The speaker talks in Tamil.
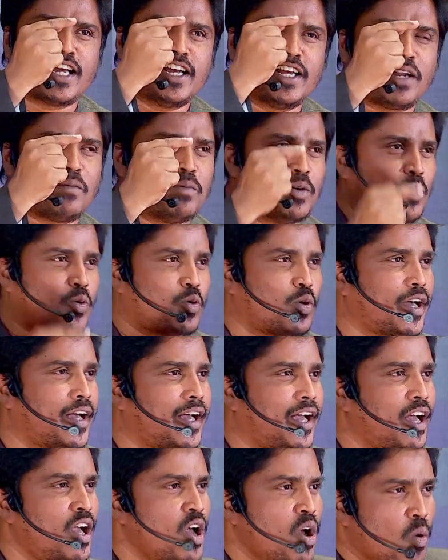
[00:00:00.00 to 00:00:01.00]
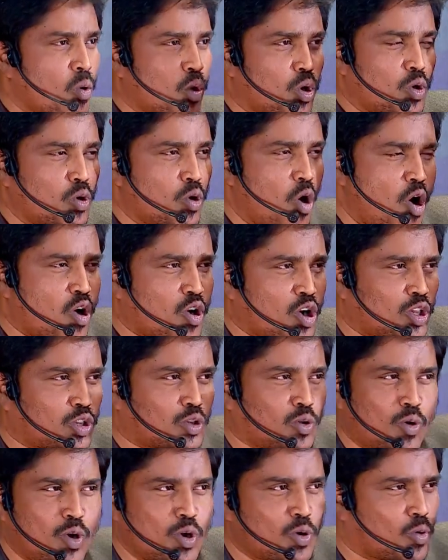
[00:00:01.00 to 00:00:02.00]
செய்கிறவன் கூட ஒரு
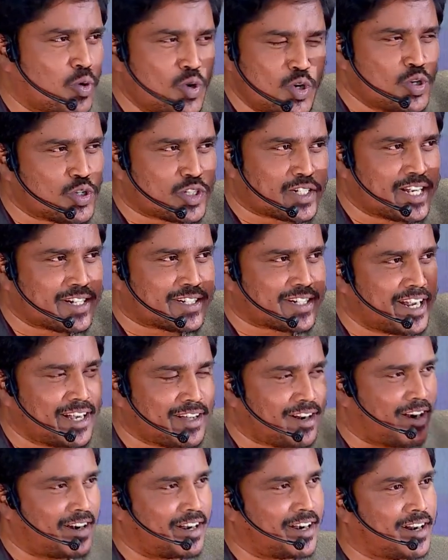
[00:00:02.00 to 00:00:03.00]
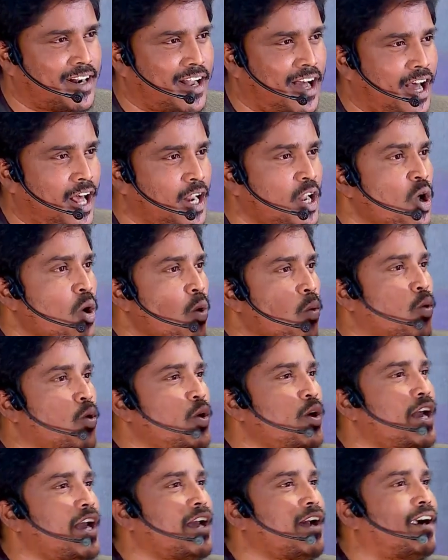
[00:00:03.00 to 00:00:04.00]
நோக்கத்தோடு குண்டூசியை செய்கிறான் என்றால்
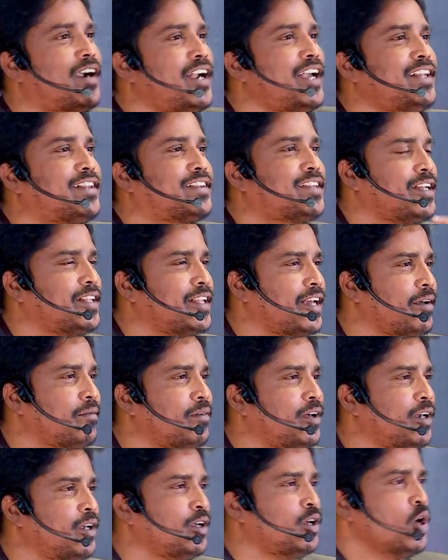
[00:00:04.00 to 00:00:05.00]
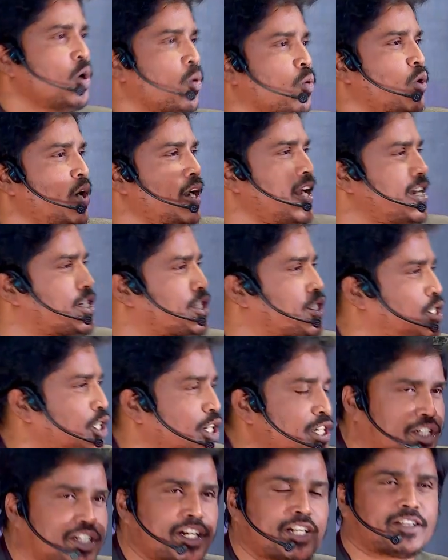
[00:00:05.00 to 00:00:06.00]
உன்னை அழைத்த தேவன் உன்னை
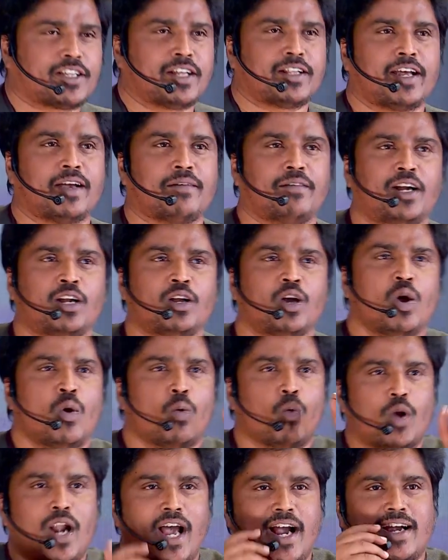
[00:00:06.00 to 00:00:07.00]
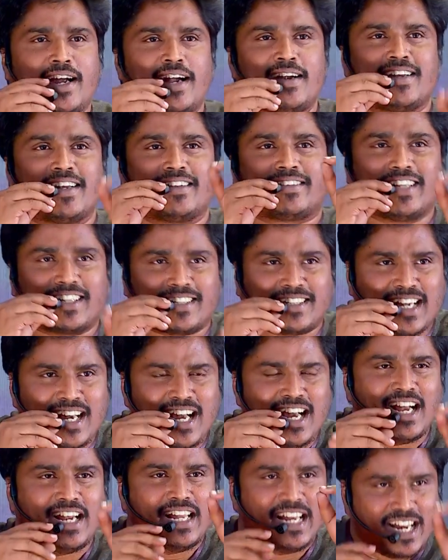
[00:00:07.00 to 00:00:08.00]
சிருஷ்டித்த தேவன் உனக்கன்று
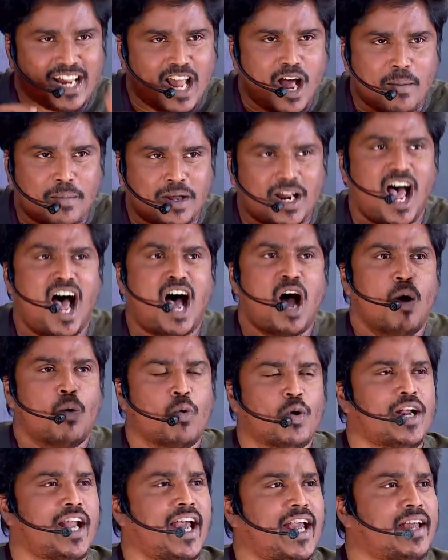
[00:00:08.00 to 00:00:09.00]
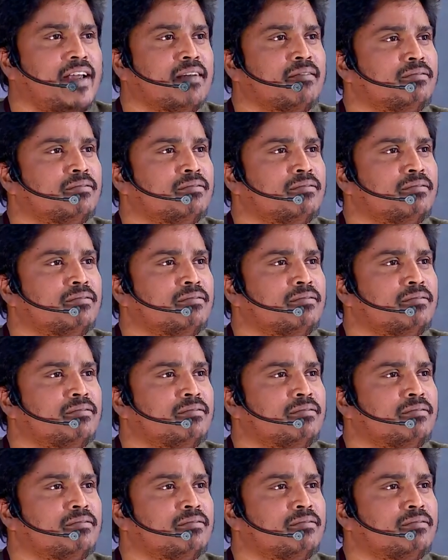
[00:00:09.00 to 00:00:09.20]
திட்டங்கள் இல்லாமலா உன்னை